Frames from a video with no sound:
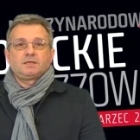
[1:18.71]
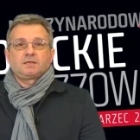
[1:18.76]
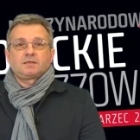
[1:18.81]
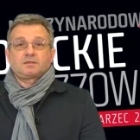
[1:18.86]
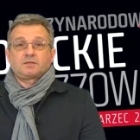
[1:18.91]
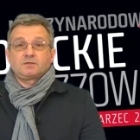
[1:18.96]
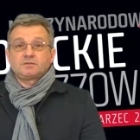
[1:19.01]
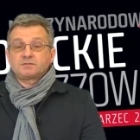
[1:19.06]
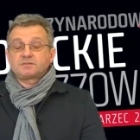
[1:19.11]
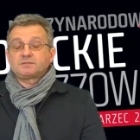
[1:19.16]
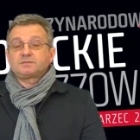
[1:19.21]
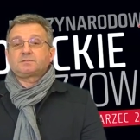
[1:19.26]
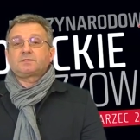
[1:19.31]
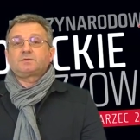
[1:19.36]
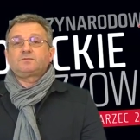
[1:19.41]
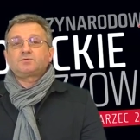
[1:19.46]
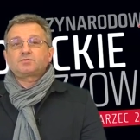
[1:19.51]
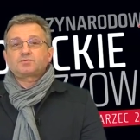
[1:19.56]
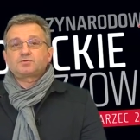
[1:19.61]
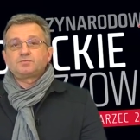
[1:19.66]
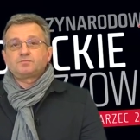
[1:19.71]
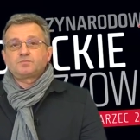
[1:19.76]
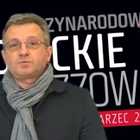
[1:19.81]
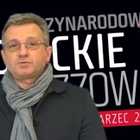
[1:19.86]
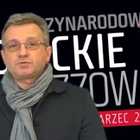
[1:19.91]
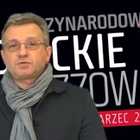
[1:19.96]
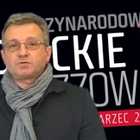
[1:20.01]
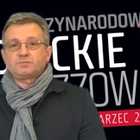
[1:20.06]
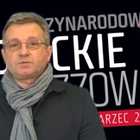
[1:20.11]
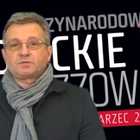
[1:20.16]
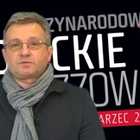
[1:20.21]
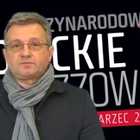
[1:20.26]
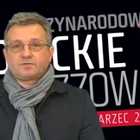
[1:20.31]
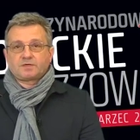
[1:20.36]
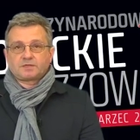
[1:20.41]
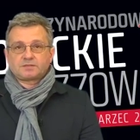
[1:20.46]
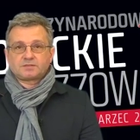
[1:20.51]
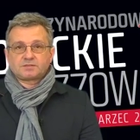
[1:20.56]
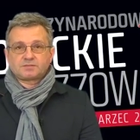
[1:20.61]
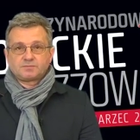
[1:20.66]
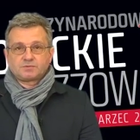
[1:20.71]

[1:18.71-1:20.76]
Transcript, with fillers: grający na najwyższym poziomie kwartet